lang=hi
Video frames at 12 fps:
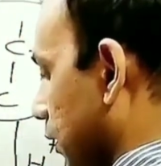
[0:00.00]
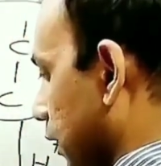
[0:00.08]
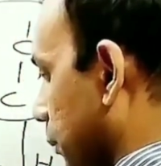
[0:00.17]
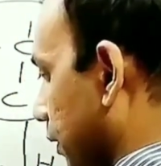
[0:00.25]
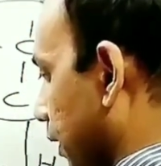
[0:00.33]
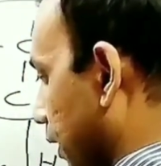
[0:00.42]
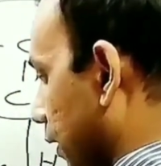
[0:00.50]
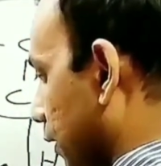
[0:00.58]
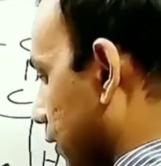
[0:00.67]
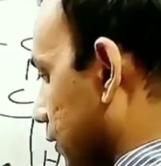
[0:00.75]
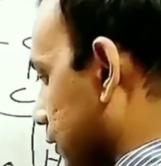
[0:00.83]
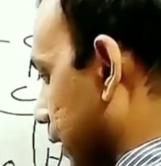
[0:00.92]
ये बना
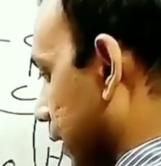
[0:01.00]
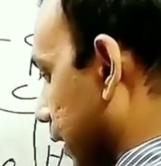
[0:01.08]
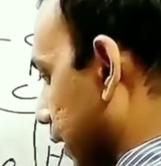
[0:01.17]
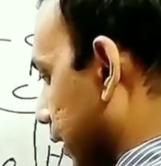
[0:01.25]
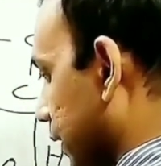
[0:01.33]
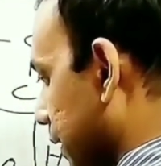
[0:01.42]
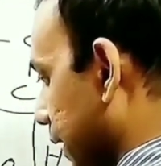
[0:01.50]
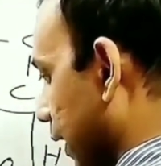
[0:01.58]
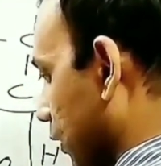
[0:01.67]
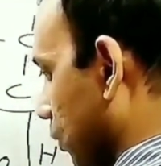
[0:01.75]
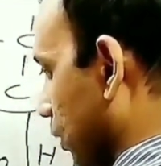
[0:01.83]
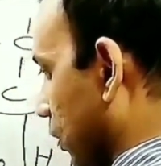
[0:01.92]
सेकेंडरी
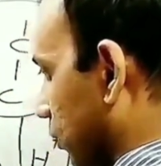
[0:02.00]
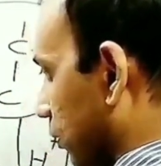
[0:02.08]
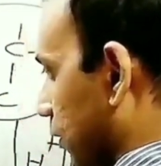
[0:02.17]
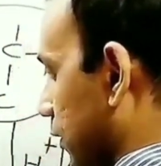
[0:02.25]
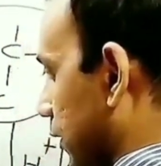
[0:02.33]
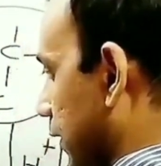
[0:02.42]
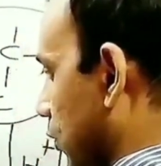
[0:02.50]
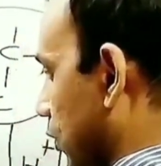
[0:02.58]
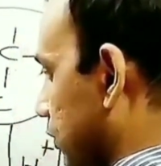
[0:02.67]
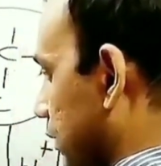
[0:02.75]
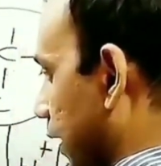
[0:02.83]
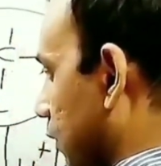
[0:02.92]
एल्कोहल ये
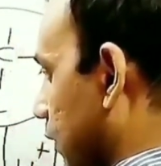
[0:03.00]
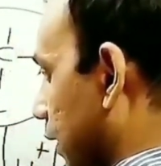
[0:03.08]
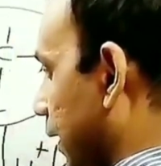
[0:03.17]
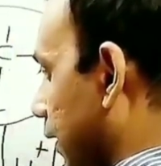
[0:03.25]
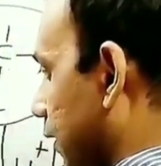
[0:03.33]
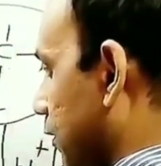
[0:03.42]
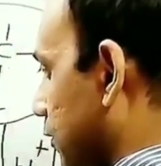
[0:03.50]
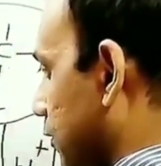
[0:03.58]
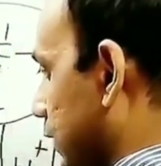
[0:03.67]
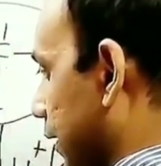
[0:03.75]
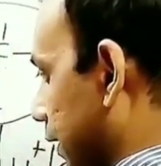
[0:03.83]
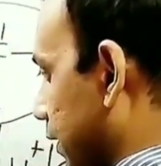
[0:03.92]
कौन सा एल्कोहल है
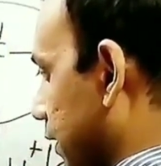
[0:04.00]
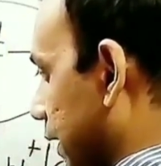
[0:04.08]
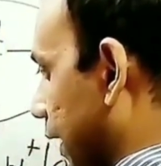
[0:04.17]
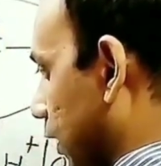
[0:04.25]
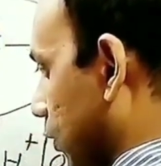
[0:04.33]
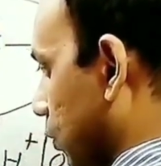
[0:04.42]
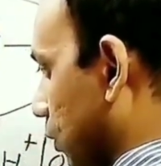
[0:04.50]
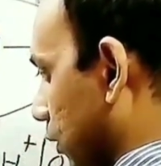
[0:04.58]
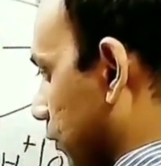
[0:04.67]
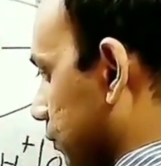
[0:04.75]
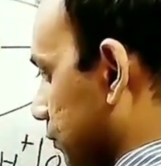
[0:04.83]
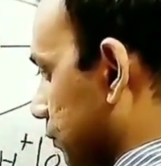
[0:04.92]
सेकेंडरी
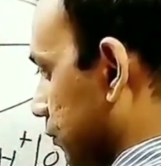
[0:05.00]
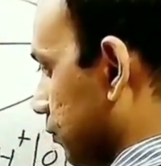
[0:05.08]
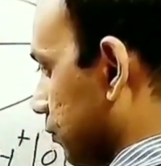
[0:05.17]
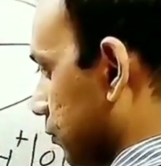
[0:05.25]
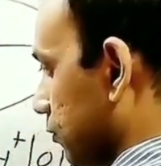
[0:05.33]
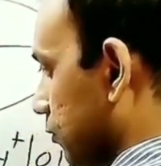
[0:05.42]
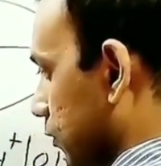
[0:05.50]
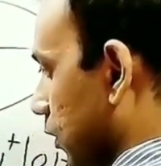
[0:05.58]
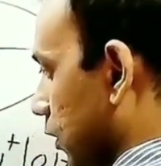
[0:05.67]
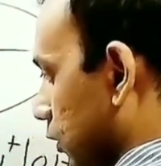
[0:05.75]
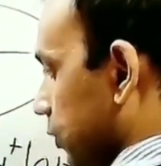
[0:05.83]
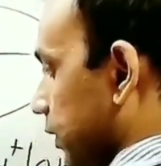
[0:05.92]
एल्कोहल
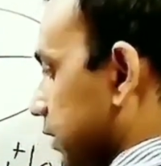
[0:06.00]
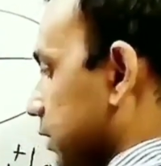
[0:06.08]
तो